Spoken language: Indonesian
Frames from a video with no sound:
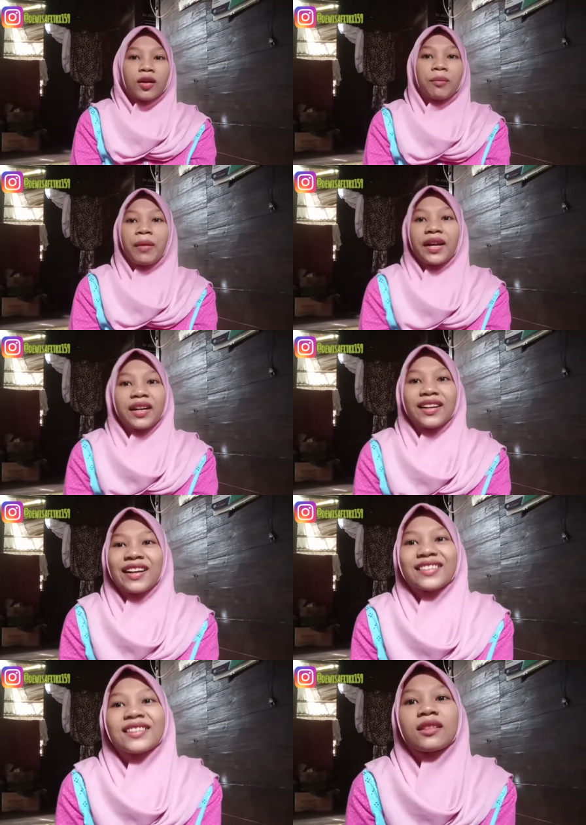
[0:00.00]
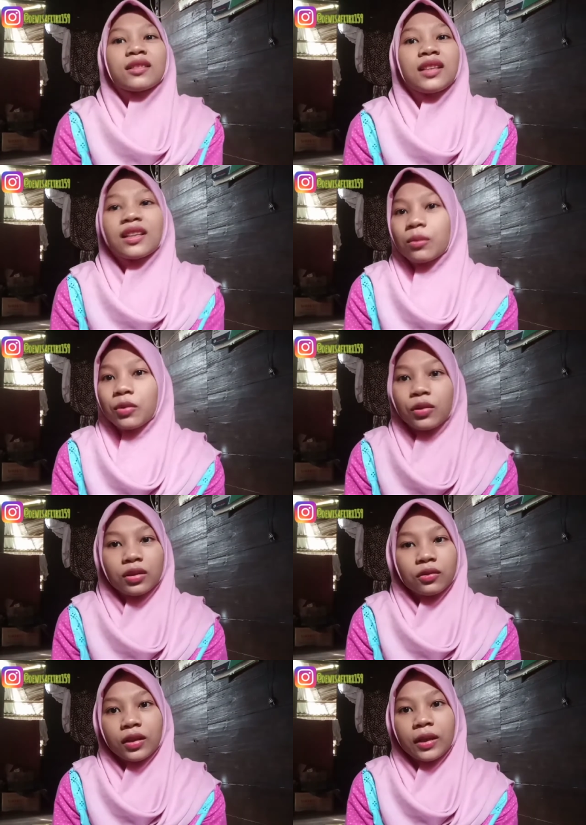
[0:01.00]
Kebayangkan daerah Bogor
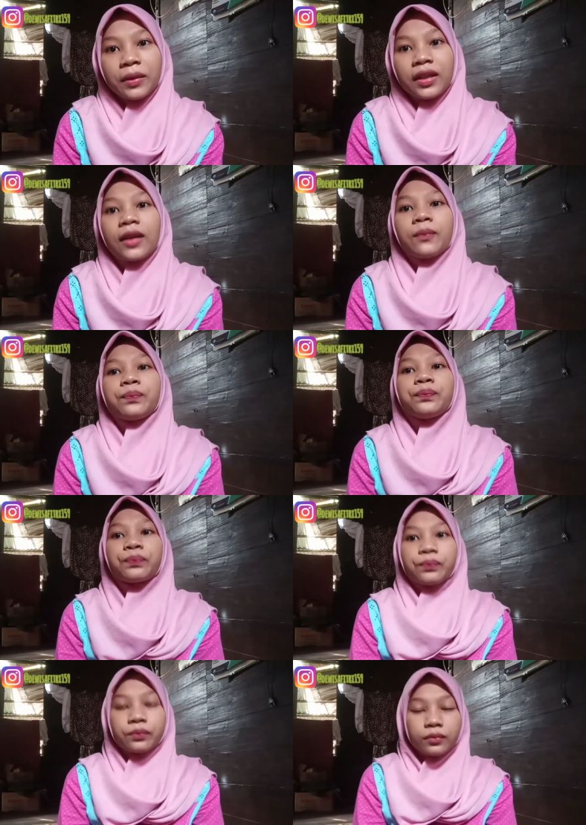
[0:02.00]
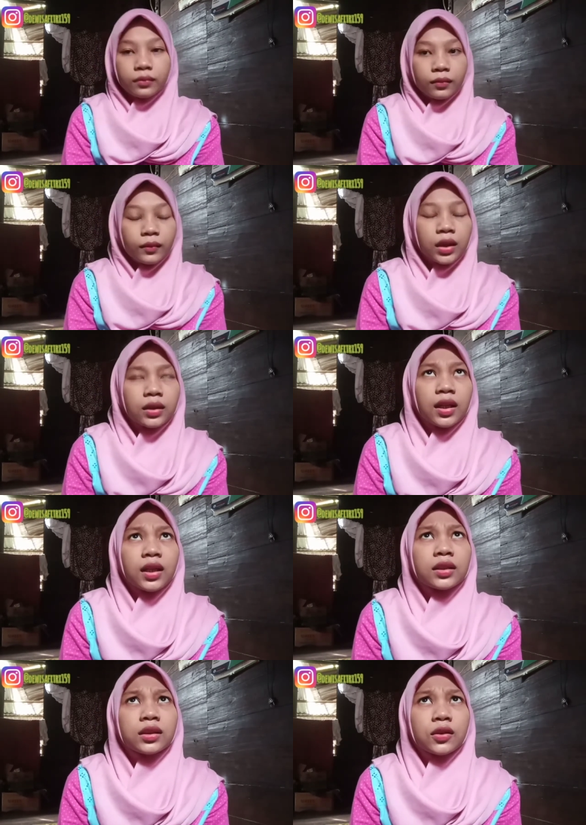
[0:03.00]
itu kayak mana. Nah,
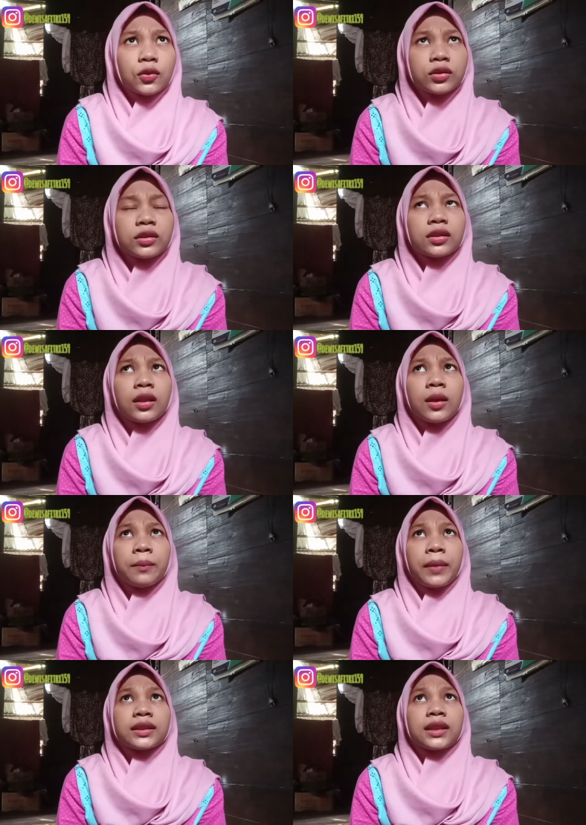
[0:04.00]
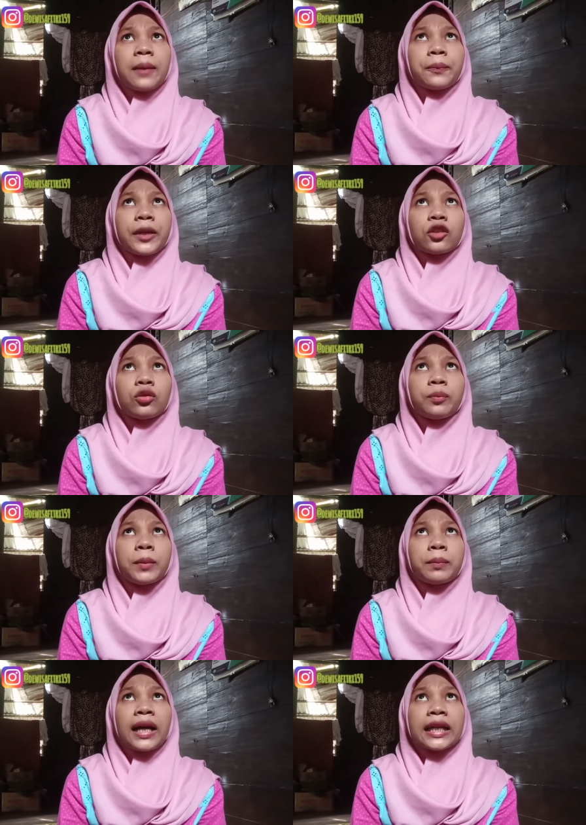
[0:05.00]
terus pas sampai itu
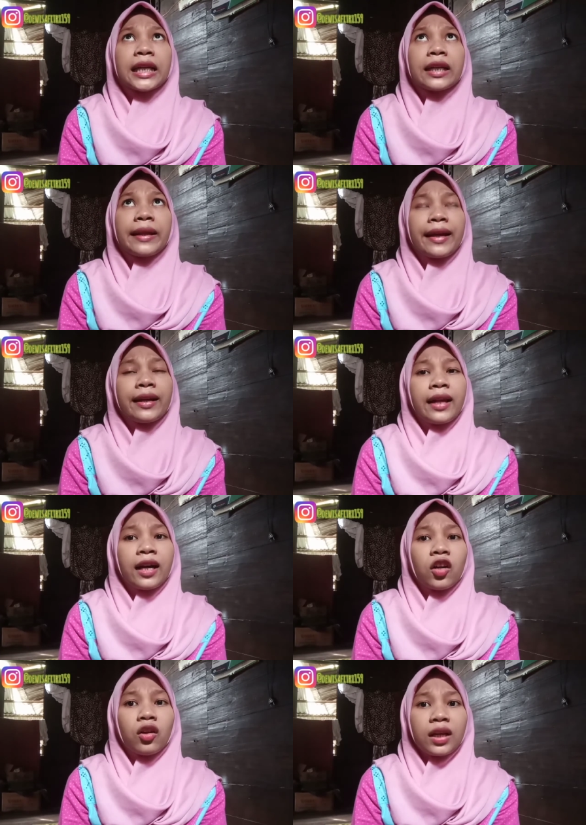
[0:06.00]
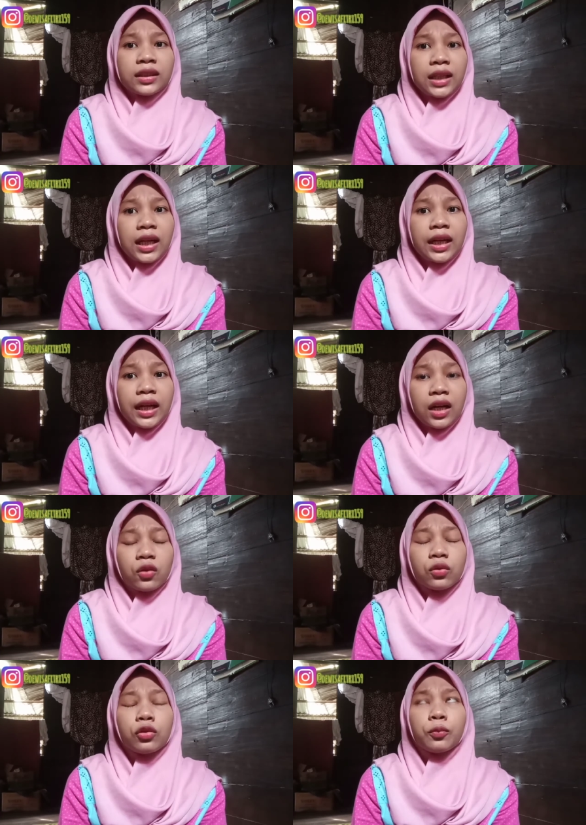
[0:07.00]
pembagian tenda kalau nggak salah ya,
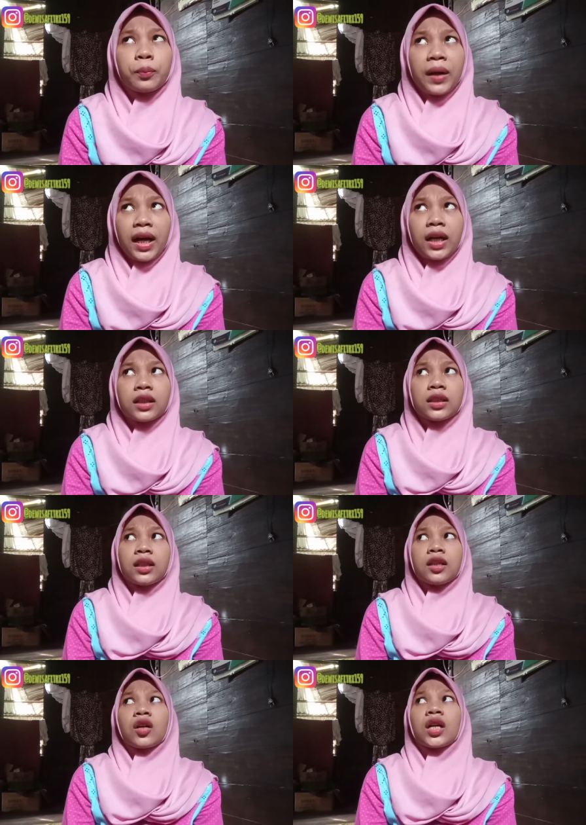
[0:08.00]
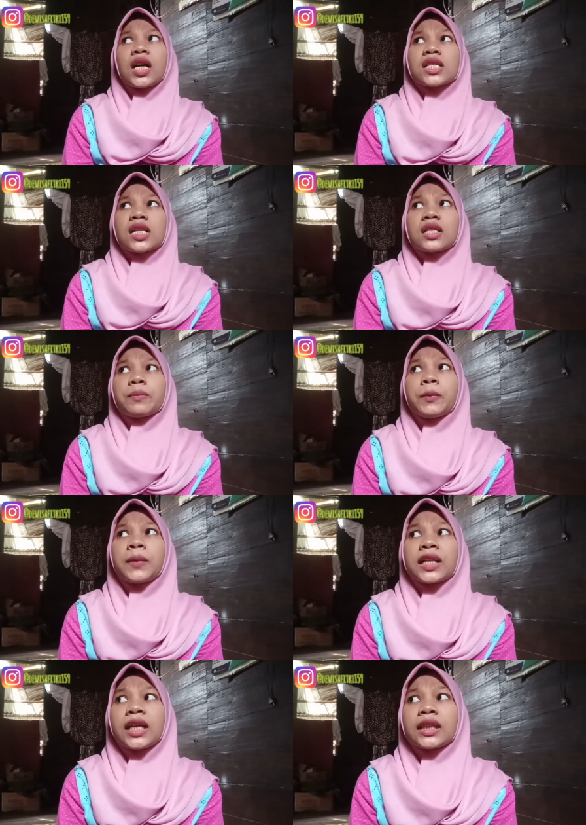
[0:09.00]
aku lupa. Kalau nggak salah sih
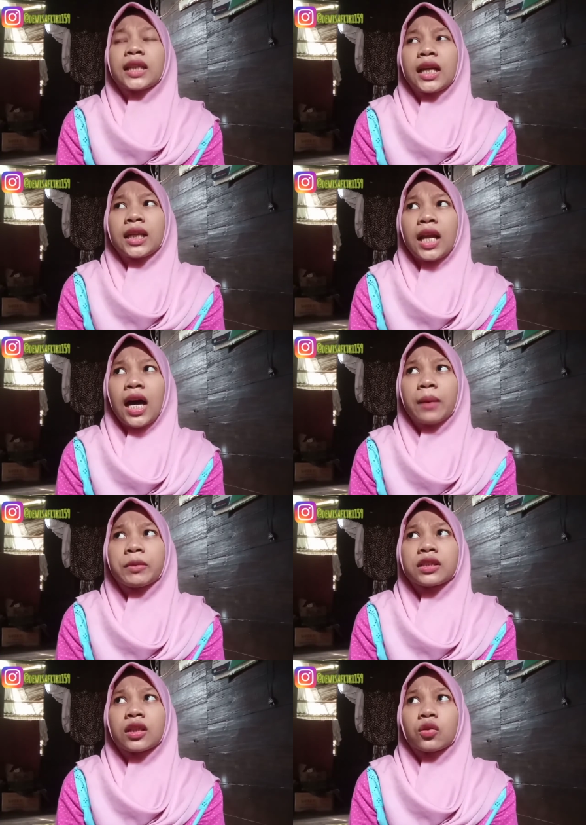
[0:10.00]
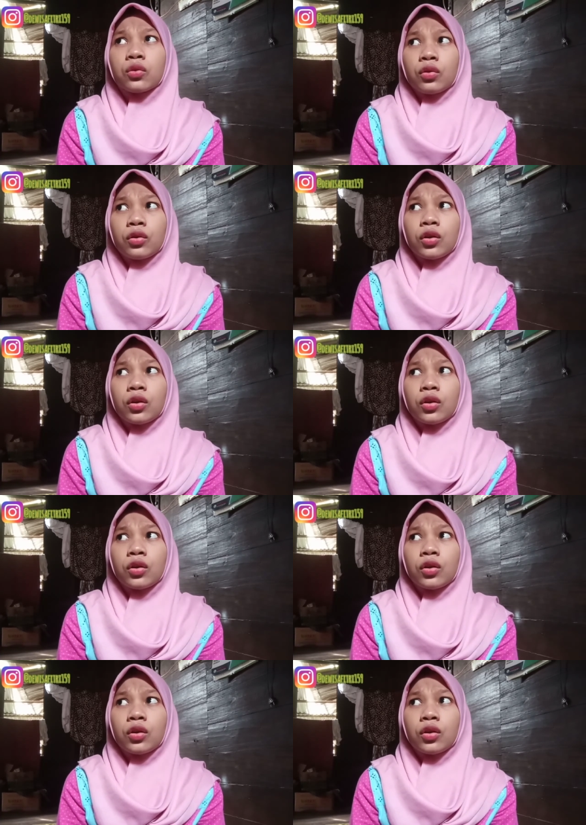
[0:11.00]
pembagian tenda di situ